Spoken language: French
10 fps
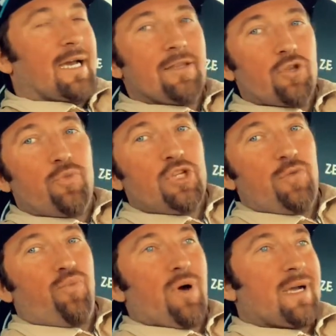un autre petit
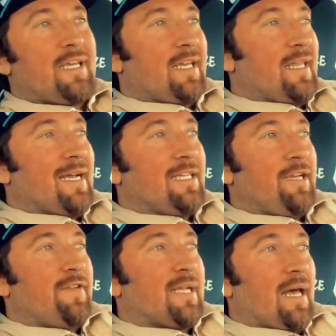point qui est
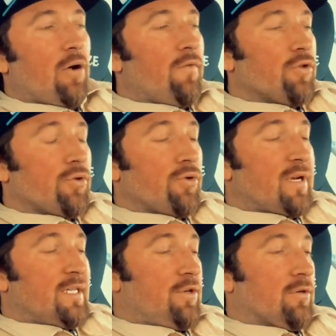négatif, c'est la remonte en
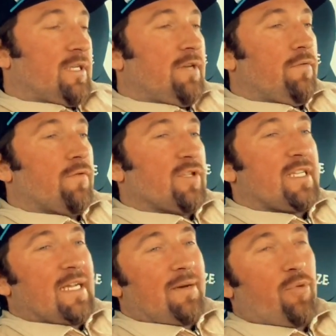occasion. Si vous vendez
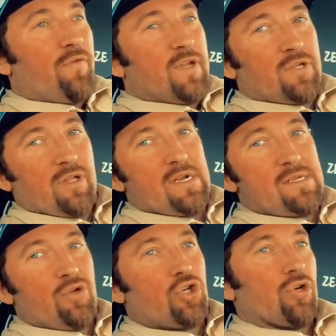ça à un professionnel,
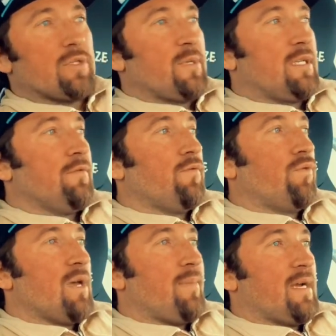c'est une chose, mais si vous
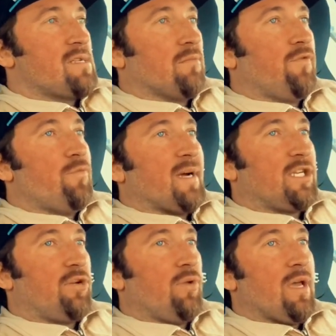voulez, par exemple, vous
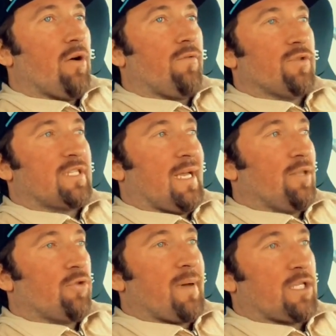particulier, revendre ça à
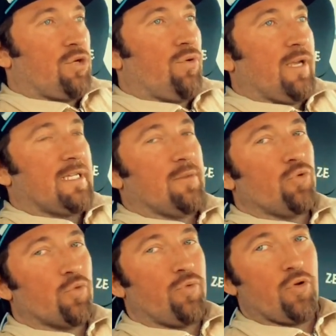un autre particulier, c'est
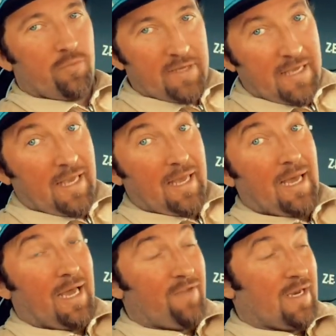beaucoup plus compliqué
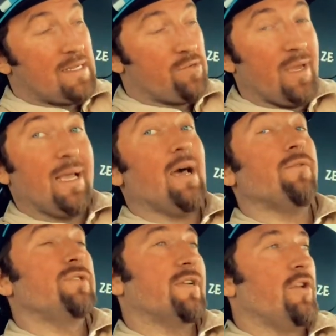avec la Zoé, car
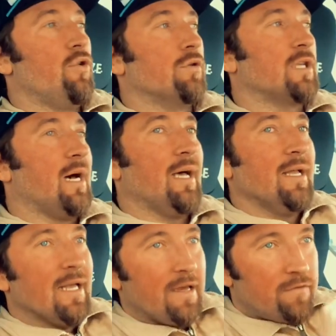vous avez le contrat.
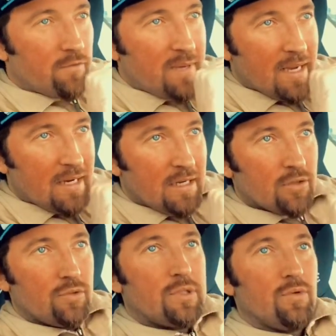Il faut bien lire
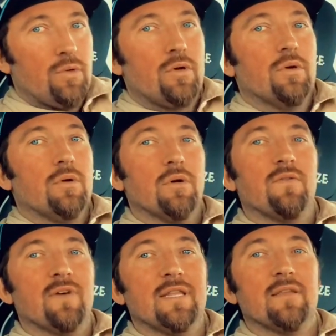dessus que, en
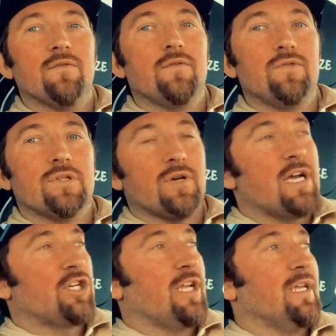fait, vous vous
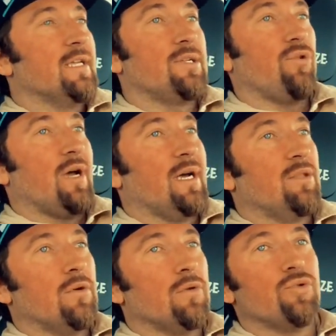engagez sur
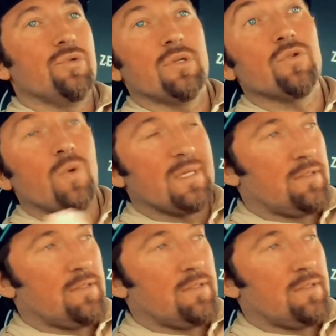un an, deux ans, trois